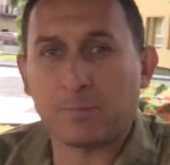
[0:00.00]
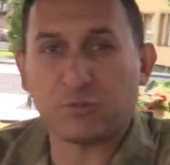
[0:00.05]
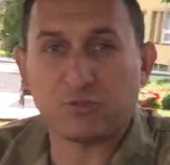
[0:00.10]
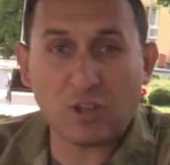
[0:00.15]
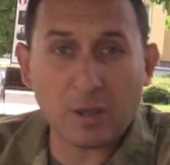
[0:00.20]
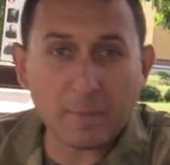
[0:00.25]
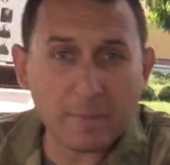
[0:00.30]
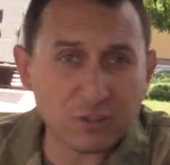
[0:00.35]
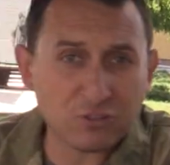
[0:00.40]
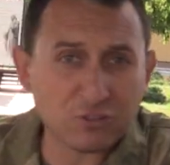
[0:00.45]

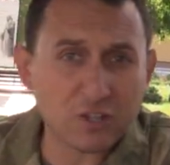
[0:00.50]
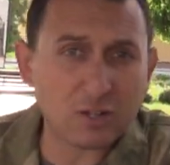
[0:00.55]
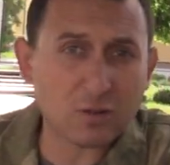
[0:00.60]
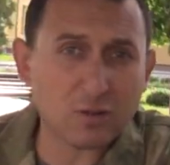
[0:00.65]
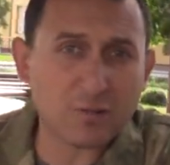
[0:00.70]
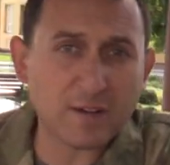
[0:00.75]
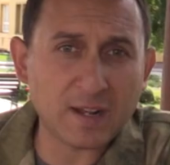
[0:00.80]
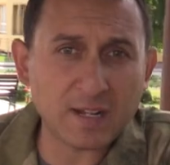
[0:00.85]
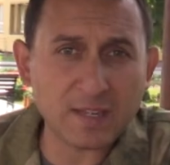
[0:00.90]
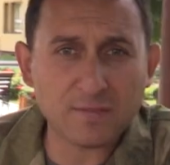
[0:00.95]

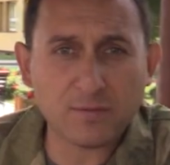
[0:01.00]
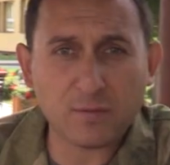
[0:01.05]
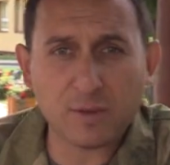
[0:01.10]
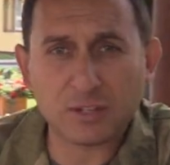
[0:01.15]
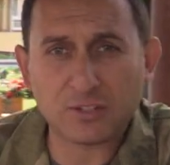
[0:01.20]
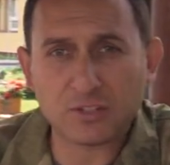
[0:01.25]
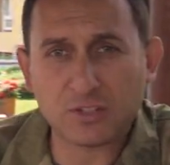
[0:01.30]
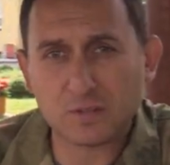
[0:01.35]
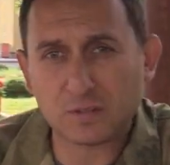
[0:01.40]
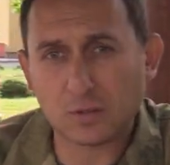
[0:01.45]
przemaszerowali
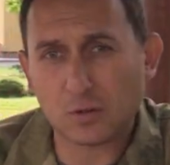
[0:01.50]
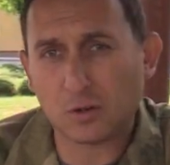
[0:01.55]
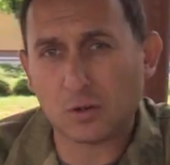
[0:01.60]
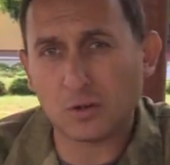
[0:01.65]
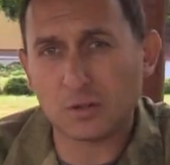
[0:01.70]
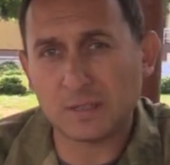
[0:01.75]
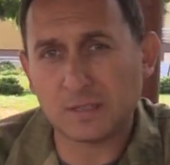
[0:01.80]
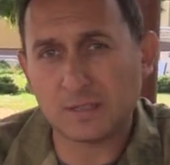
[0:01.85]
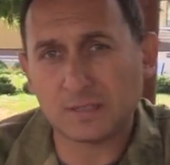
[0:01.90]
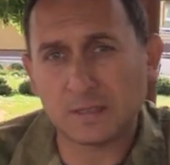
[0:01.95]
właśnie z
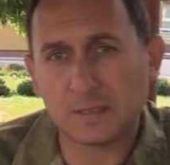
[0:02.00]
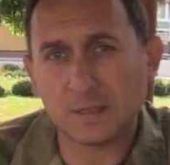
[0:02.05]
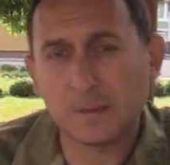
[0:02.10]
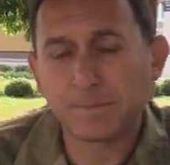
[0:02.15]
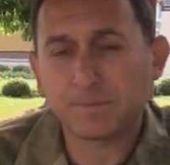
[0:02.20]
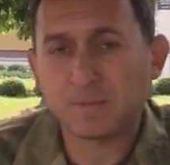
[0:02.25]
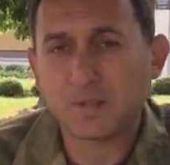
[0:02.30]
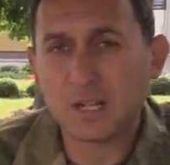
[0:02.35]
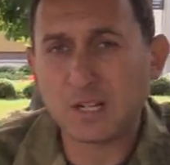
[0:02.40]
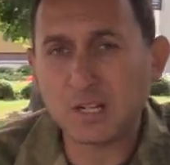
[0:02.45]
okolicy
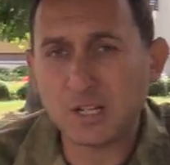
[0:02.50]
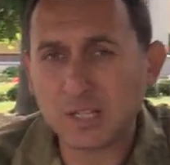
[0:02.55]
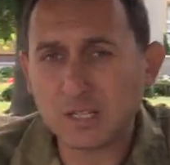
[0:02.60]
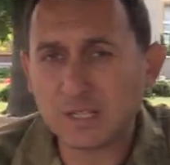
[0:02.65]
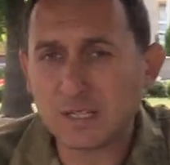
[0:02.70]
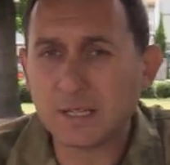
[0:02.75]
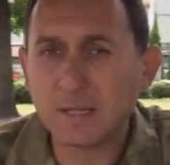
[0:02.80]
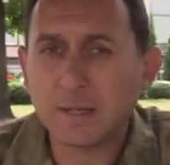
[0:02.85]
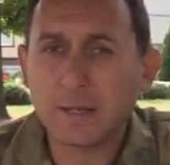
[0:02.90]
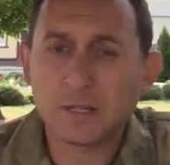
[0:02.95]

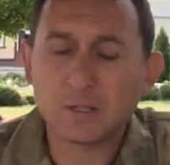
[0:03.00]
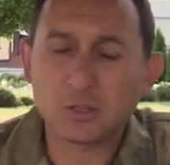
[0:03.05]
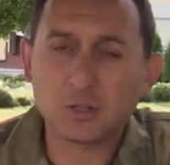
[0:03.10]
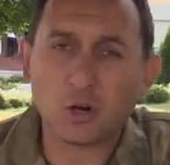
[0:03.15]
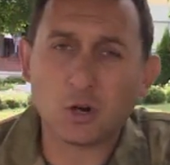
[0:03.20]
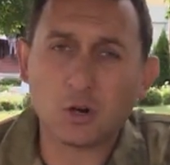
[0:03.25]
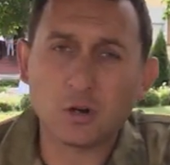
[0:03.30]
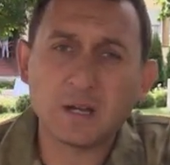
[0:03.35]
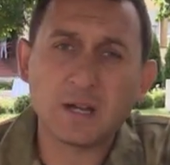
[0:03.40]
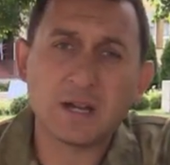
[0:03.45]
Lidy
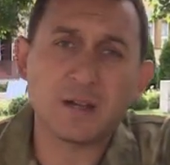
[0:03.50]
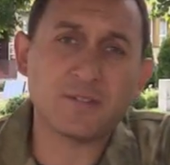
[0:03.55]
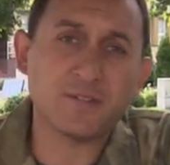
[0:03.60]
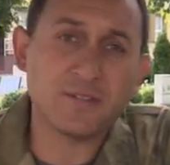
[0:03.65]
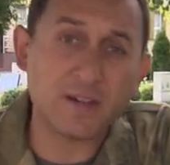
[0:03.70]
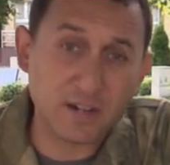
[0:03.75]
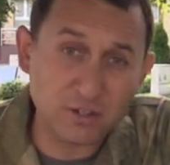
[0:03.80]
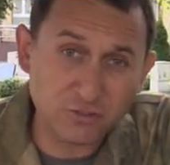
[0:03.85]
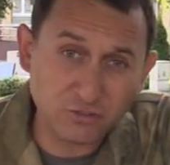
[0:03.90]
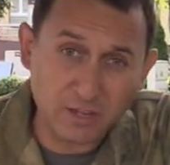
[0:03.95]
do
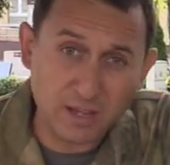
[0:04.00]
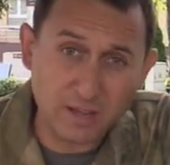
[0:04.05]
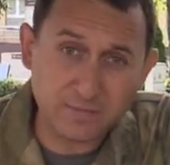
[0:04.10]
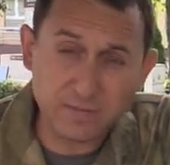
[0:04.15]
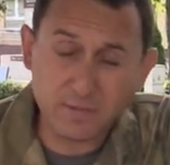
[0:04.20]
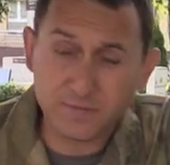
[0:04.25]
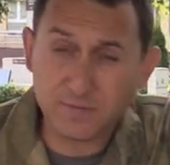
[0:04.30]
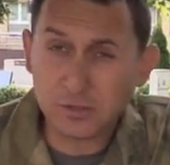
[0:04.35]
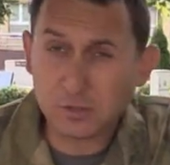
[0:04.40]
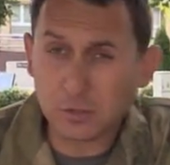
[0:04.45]

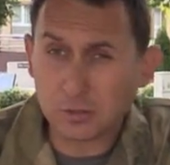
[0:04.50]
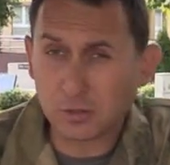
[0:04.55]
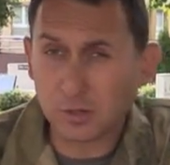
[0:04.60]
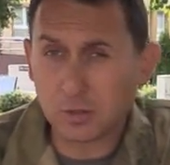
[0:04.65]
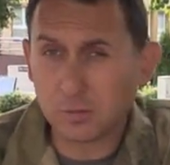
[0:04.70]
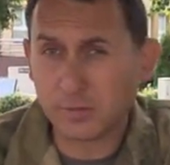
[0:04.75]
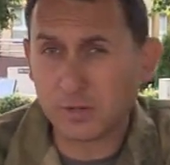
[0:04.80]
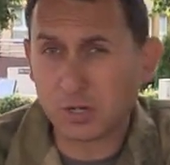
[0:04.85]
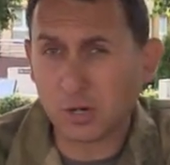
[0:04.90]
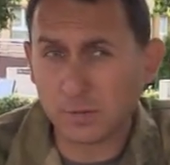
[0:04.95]
Warszawy. Witold
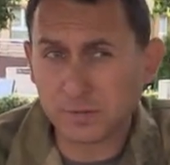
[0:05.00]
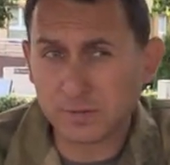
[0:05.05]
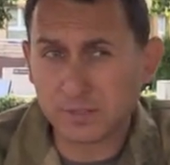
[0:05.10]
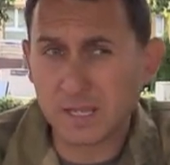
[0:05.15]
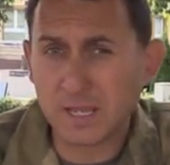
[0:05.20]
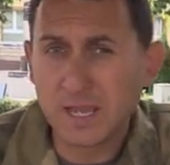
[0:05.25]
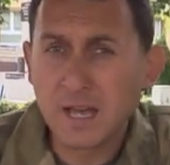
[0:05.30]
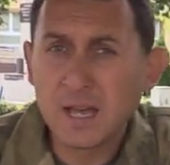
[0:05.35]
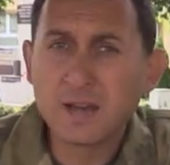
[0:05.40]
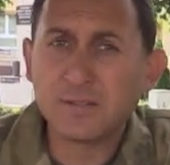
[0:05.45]

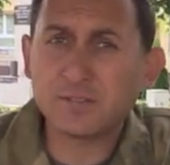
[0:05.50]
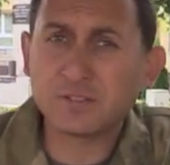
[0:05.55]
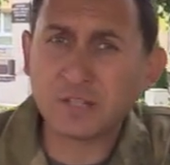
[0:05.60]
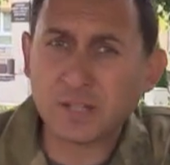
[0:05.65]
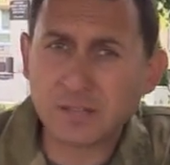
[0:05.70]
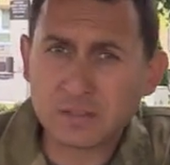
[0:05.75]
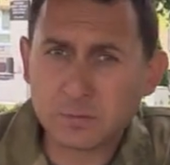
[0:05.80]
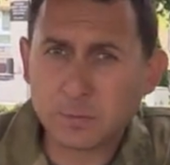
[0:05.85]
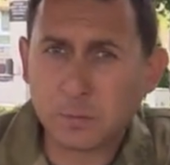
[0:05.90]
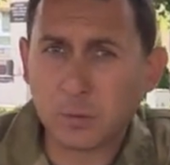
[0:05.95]
Olbrychowski w
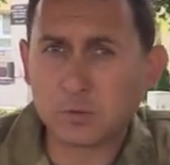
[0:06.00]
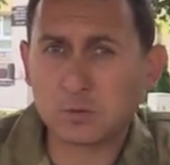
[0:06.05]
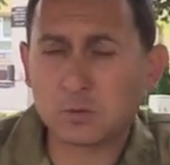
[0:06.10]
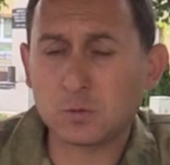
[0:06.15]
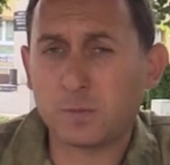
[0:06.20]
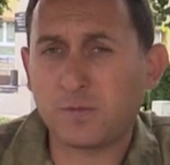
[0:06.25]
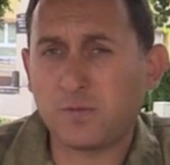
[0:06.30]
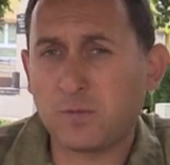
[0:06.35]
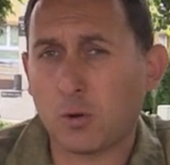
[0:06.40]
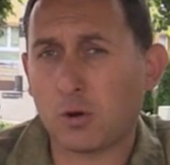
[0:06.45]
ten
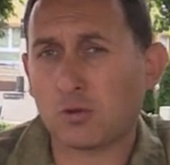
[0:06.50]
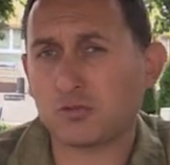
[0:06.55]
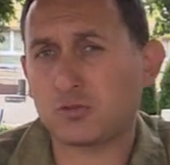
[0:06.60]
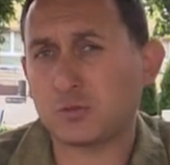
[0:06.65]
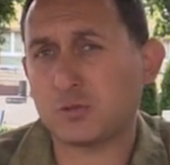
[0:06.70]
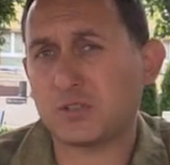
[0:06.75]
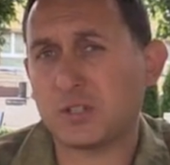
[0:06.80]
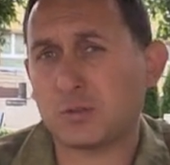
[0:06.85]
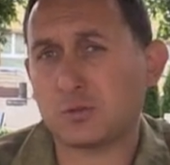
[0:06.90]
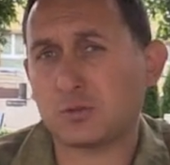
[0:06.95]
sposób
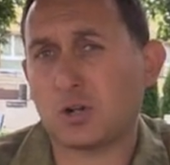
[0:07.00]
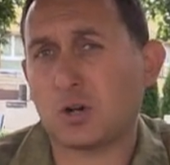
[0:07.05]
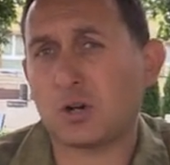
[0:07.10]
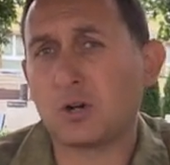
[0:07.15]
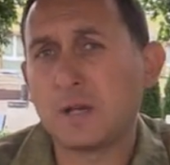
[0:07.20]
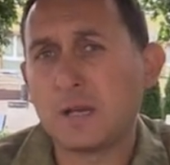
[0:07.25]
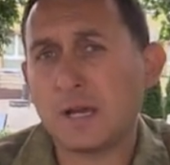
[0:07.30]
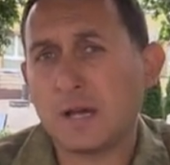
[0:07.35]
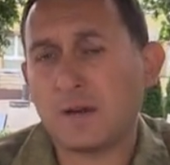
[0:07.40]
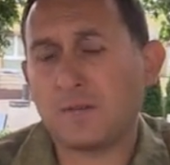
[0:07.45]
włączył się do
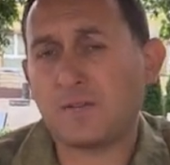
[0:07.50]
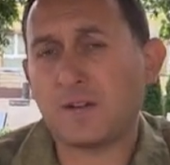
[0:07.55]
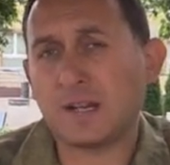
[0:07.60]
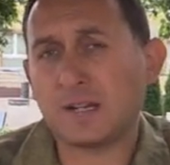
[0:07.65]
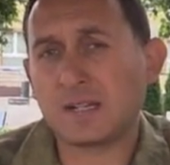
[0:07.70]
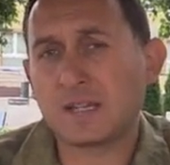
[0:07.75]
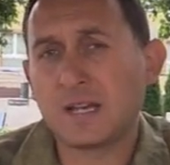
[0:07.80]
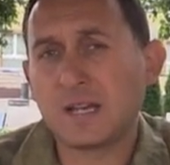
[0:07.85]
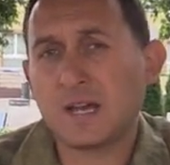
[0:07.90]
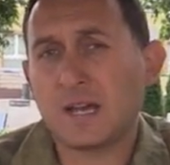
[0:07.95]

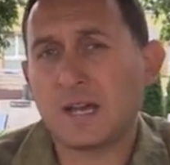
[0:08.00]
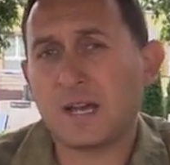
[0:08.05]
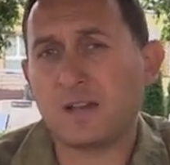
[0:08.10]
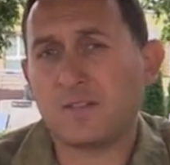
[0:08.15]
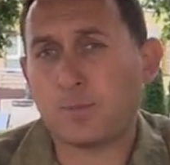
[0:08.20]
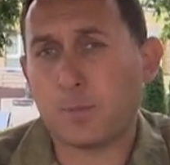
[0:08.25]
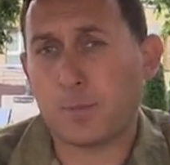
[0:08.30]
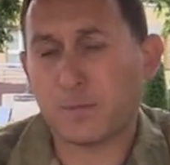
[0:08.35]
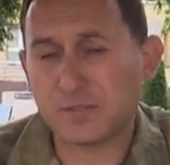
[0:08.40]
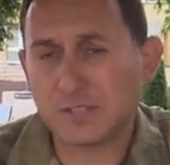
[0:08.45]
walk e,
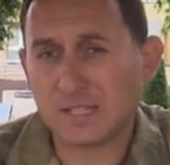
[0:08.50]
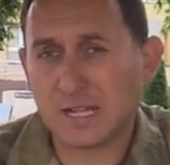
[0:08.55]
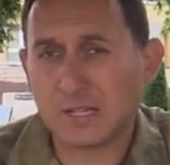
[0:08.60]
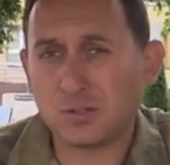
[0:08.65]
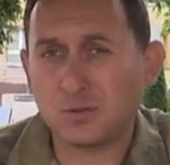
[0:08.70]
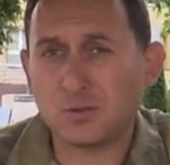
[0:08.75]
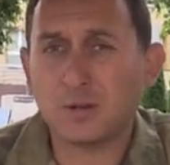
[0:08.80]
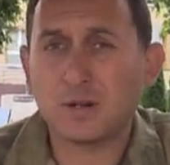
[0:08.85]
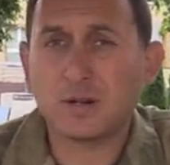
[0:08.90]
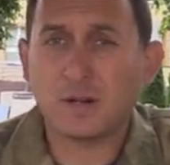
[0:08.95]
w
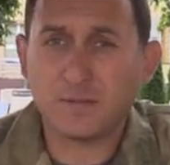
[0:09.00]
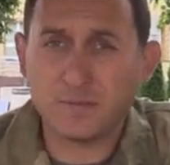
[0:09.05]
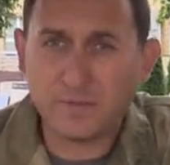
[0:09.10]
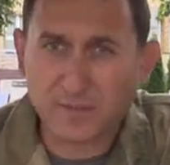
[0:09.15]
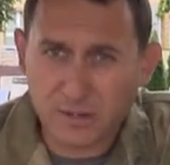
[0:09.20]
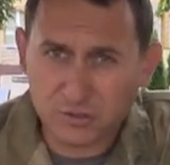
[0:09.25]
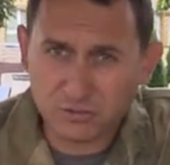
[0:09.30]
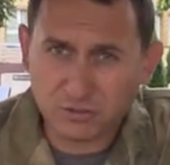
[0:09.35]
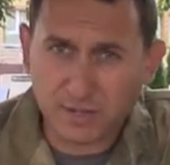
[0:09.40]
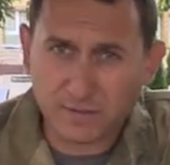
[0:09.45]
powstaniu
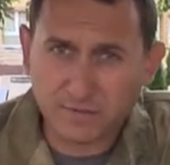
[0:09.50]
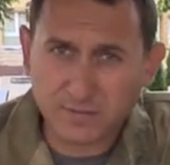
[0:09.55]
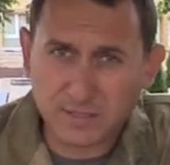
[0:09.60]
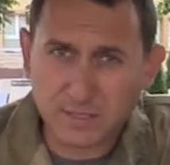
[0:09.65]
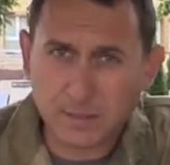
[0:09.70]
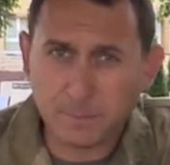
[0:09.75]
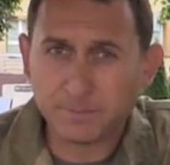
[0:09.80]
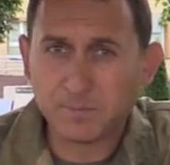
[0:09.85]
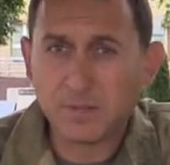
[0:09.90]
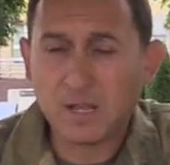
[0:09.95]
warszawskim.